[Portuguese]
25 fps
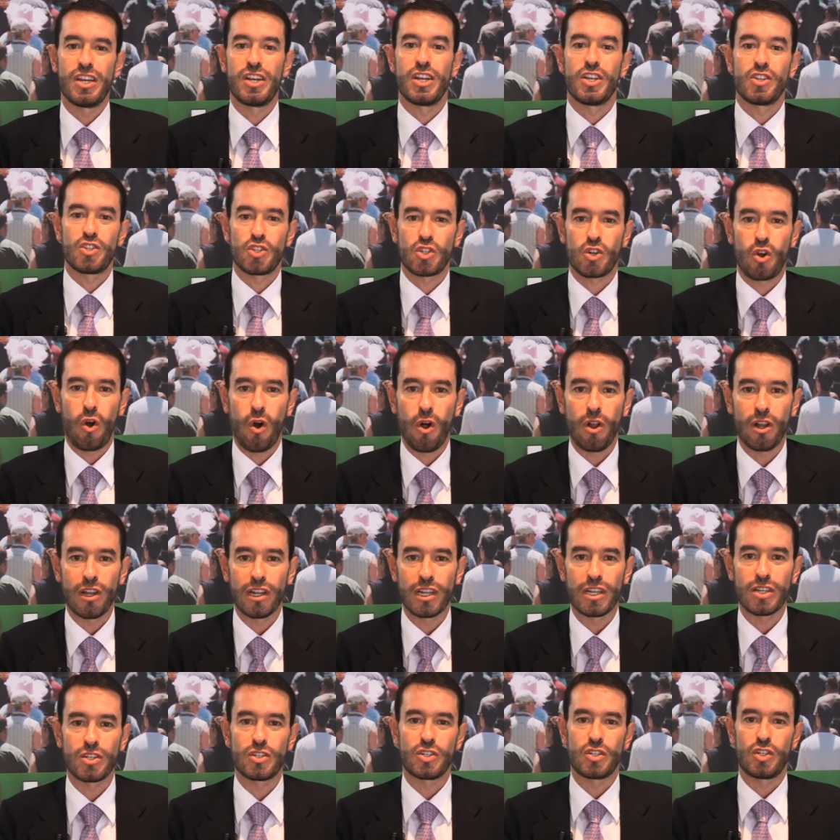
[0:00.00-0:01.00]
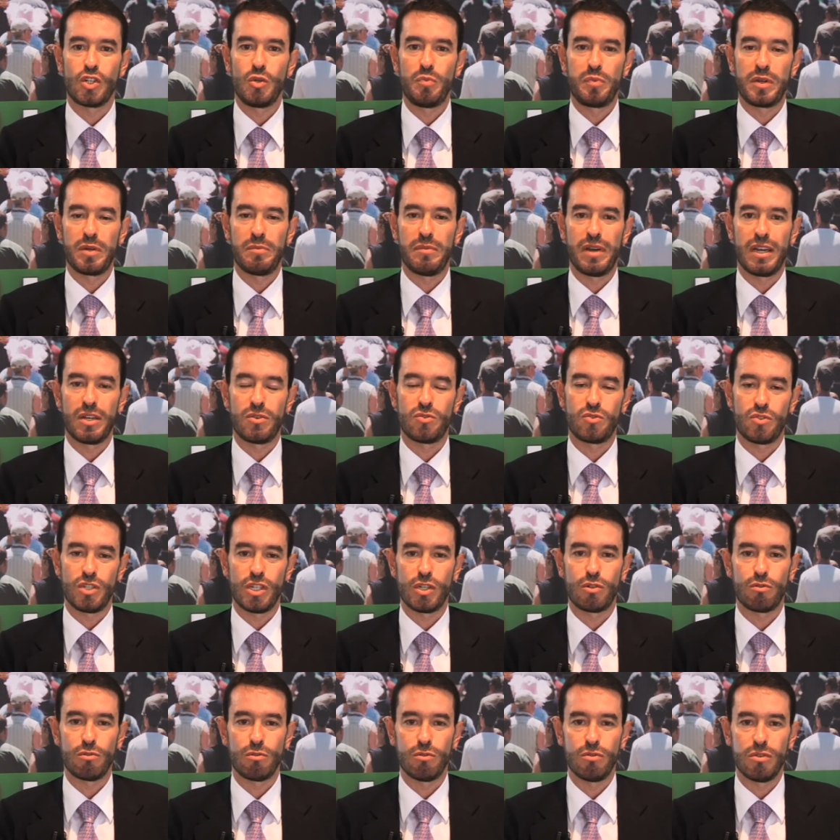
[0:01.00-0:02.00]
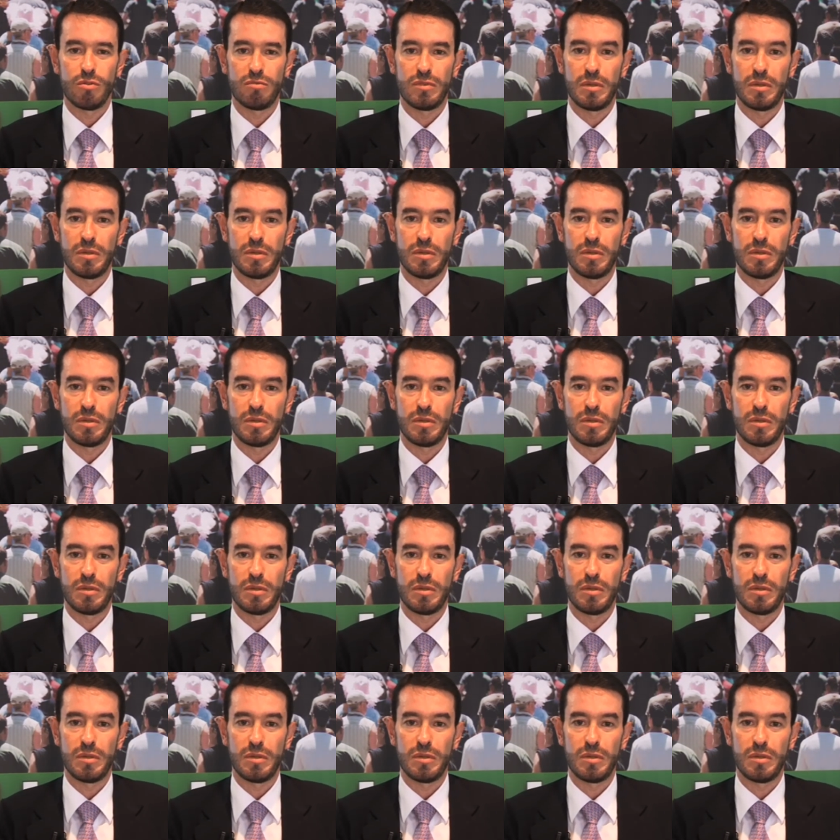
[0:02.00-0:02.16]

nas escolas no primeiro ciclo,